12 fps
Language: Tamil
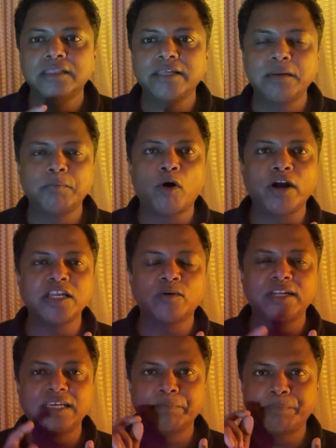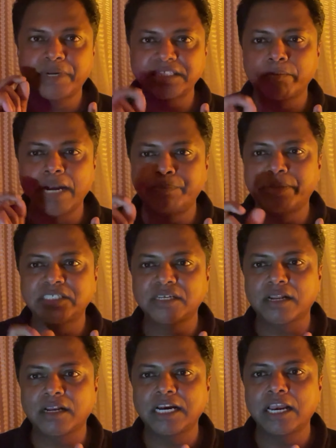தென் பாடியினுடைய ப்ரெஷ் பிளட்
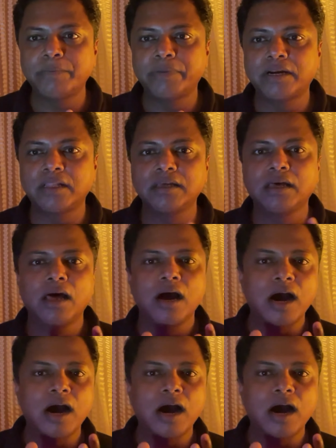ப்ரெஷரை ரெகுலேட் பண்ணுறது